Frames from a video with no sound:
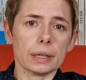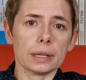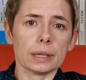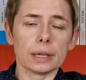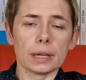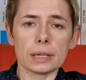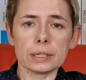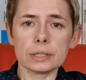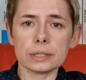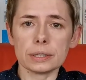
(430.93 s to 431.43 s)

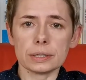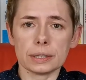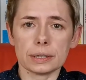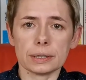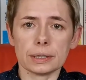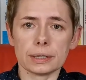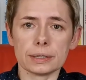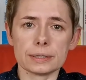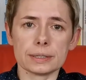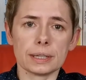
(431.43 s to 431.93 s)
Każdy
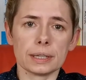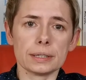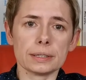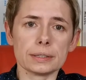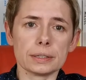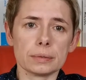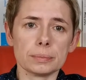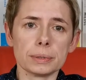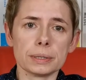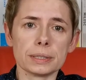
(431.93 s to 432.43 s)
jednak zdaje
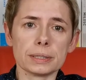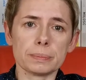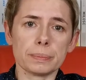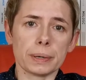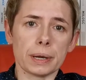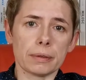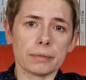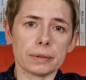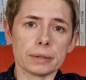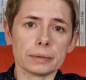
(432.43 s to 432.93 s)
sobie
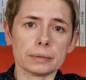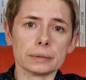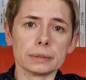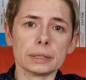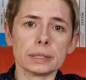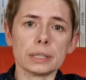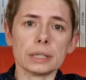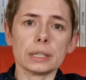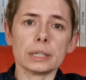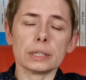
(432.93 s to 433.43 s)
sprawę,
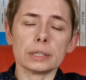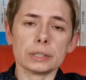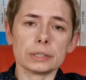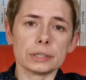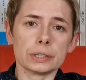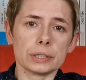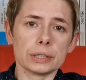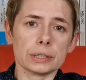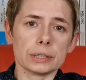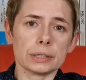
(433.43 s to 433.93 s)

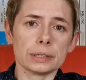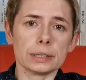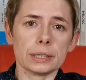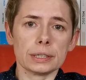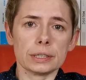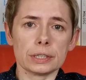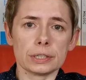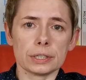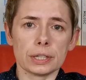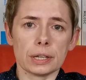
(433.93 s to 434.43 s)
że
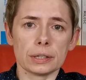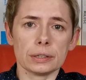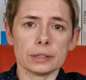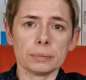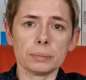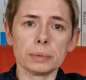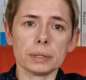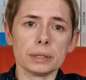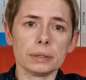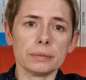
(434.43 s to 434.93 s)
gdańszczanie
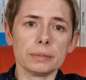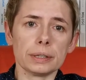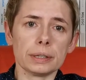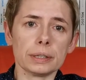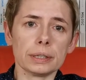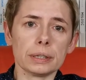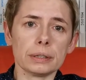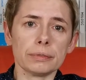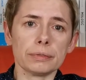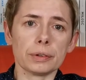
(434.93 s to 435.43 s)
mieli
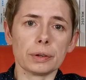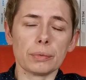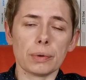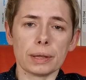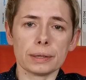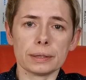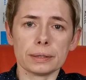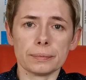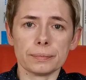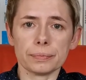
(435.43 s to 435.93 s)
wielki
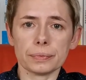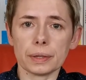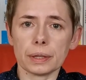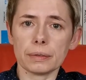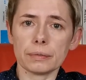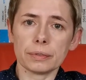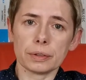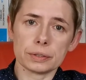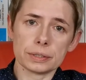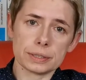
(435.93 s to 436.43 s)
wkład w
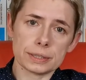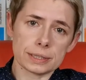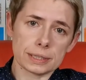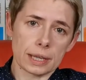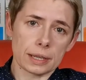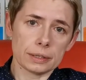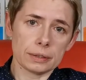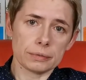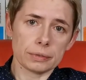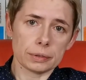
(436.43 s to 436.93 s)

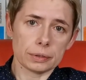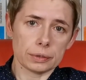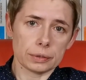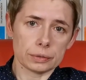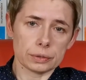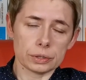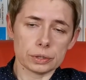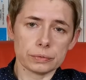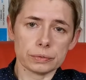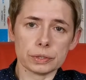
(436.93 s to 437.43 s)
odzyskanie
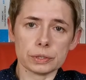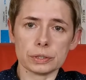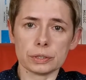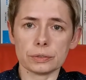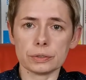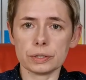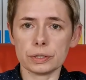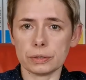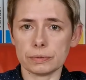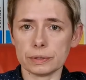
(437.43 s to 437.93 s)
wolności w
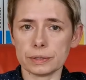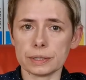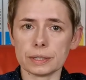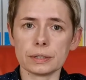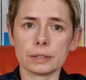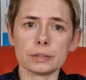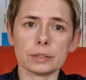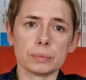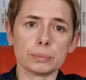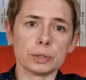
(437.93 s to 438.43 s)

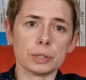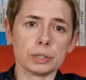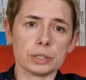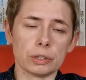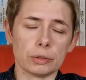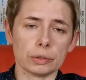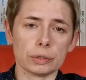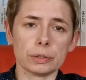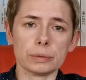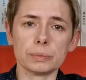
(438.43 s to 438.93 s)

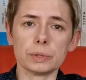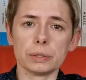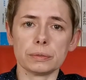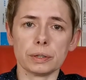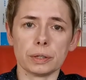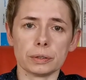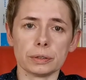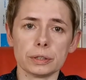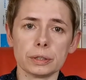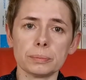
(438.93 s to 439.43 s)
1989